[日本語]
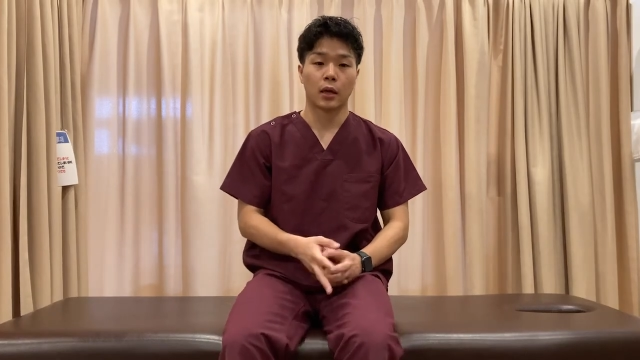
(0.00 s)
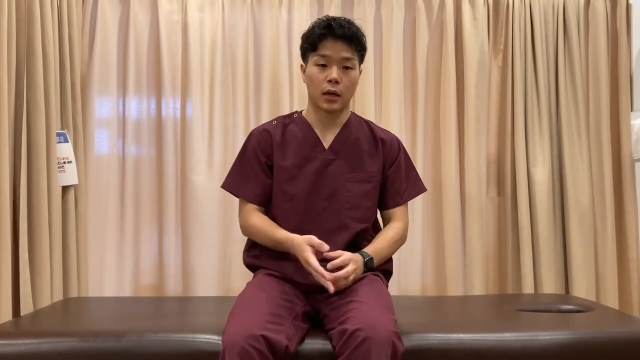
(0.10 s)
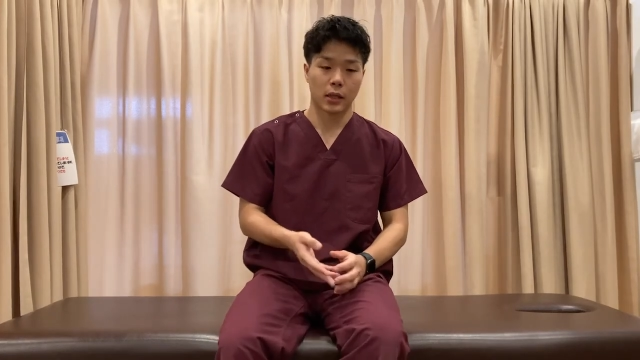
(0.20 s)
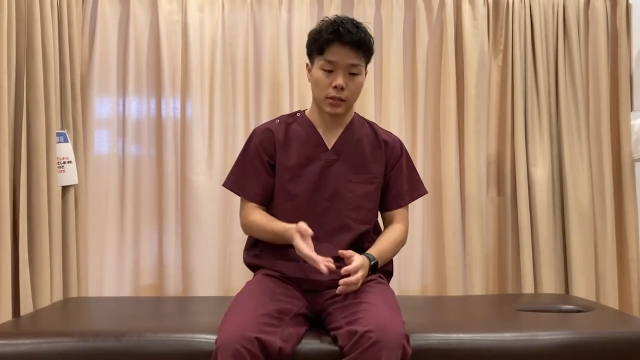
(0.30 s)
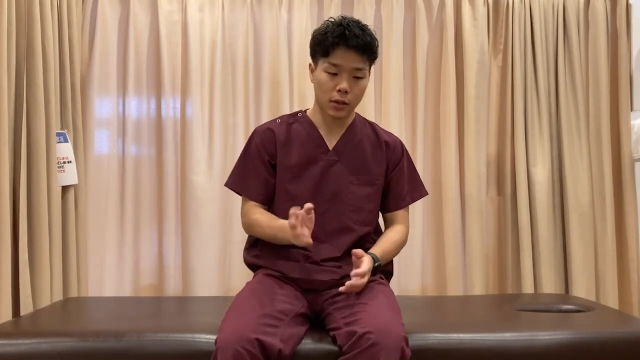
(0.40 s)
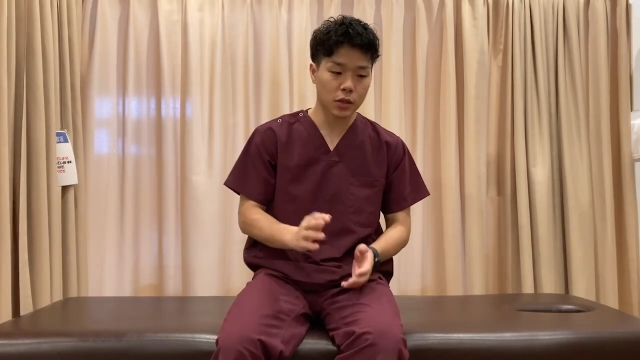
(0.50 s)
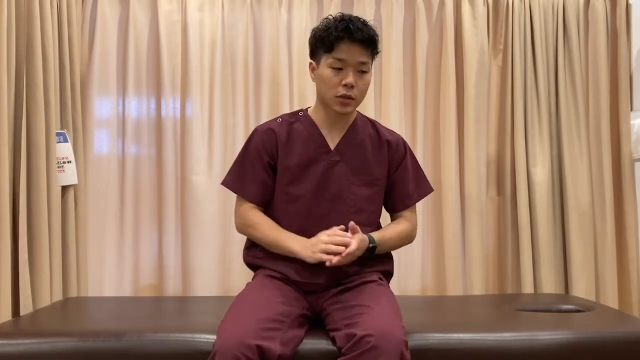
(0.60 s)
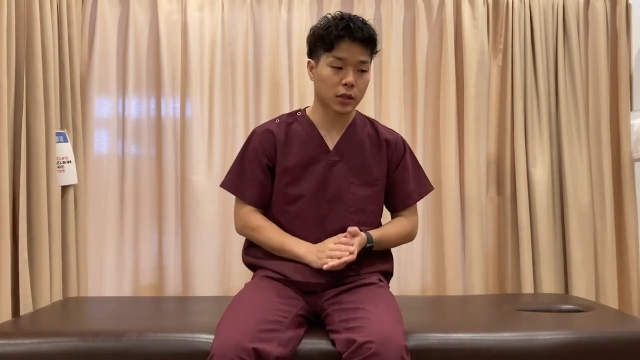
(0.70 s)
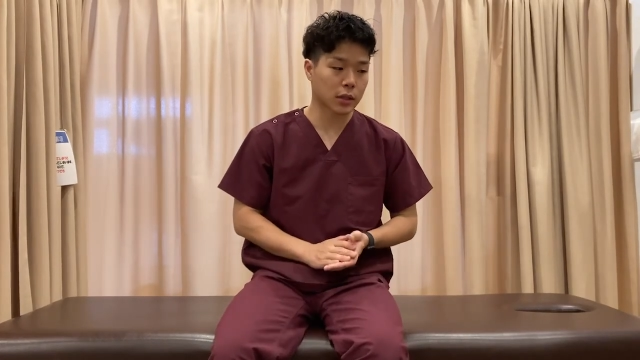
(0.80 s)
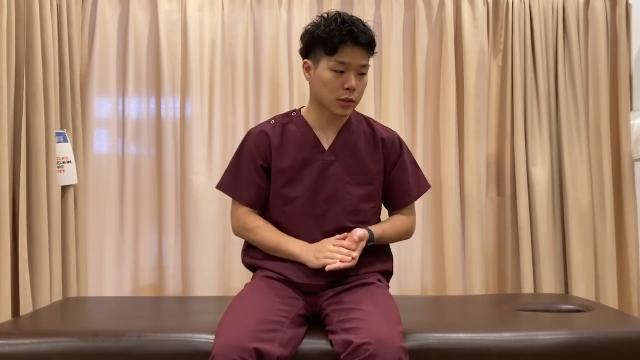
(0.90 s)
えー、ストレッチの
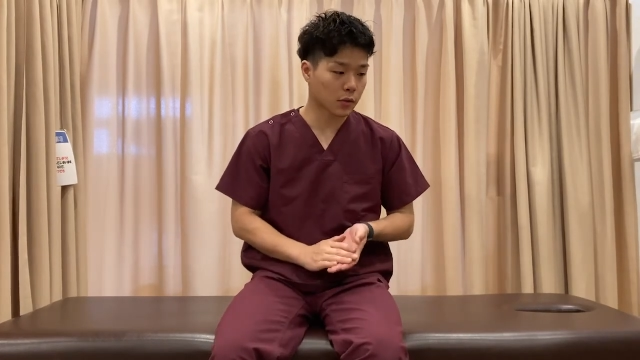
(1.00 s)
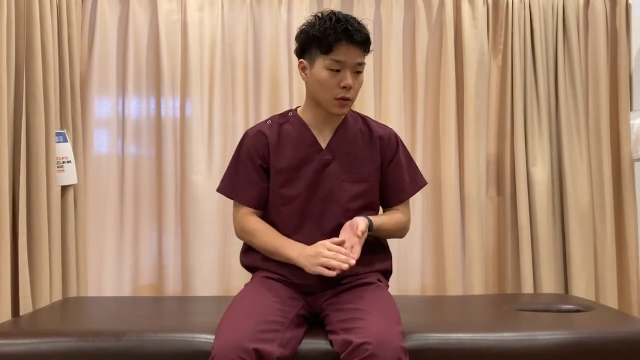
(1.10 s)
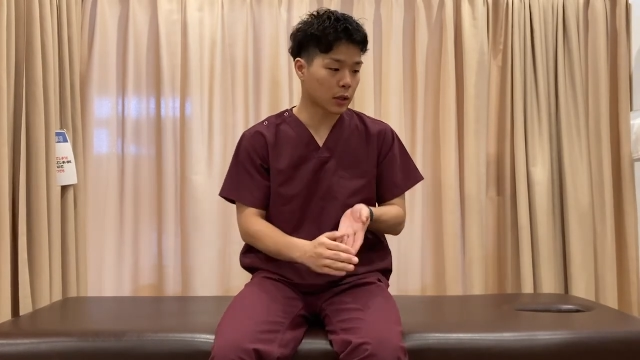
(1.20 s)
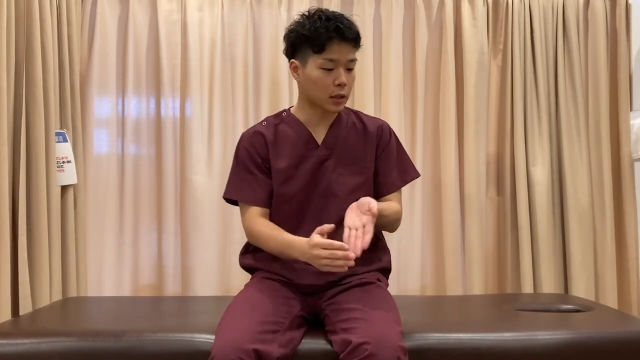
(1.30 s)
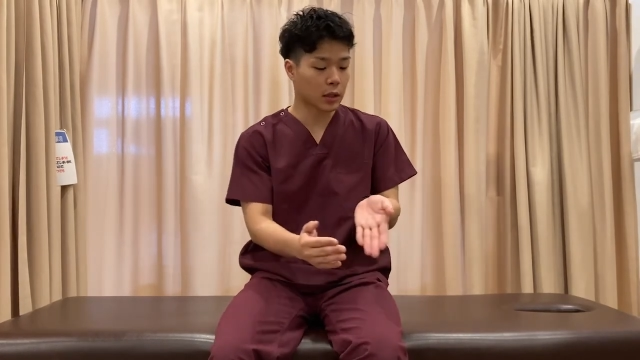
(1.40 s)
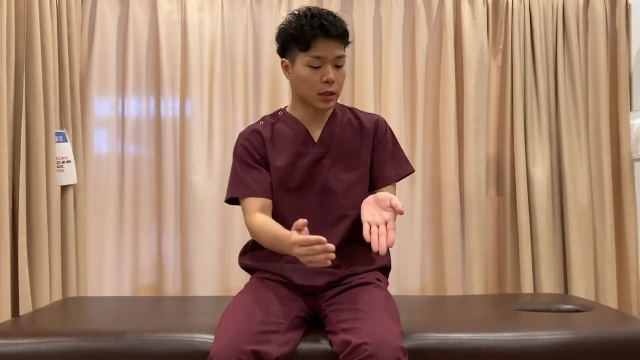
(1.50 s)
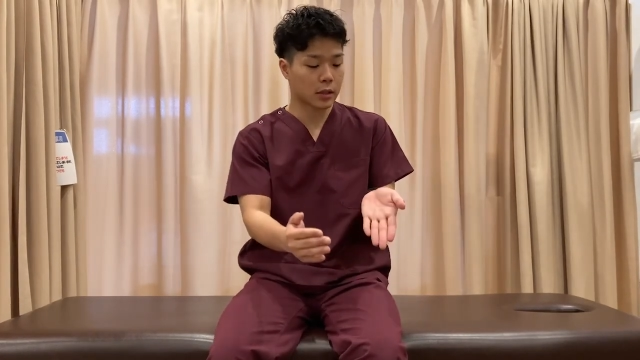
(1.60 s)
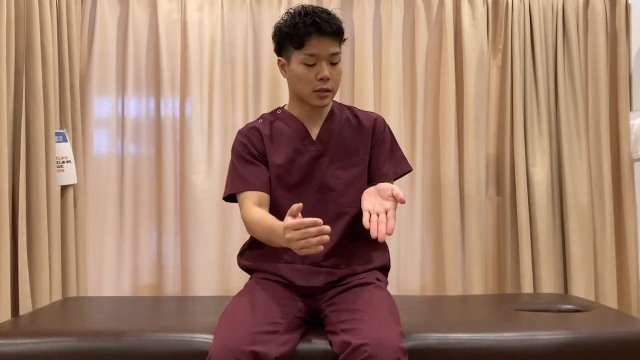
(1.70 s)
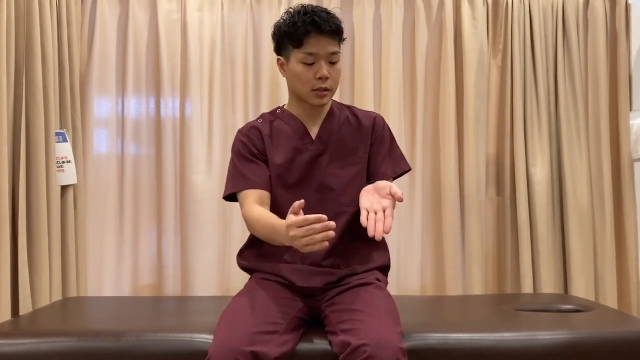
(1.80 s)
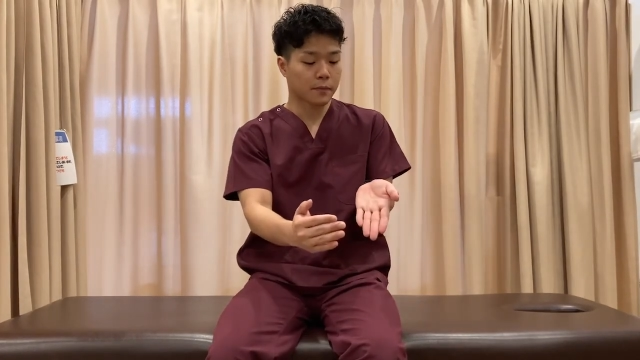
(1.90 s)
仕方すごい簡単で
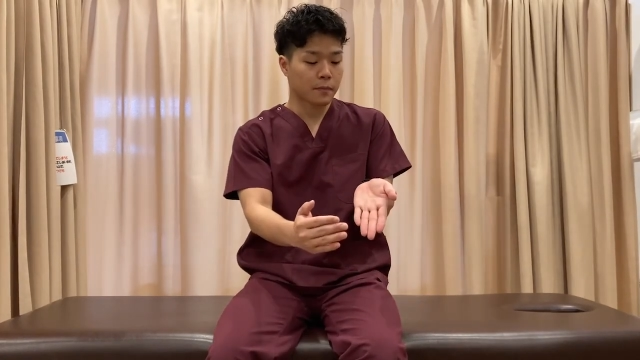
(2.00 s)
す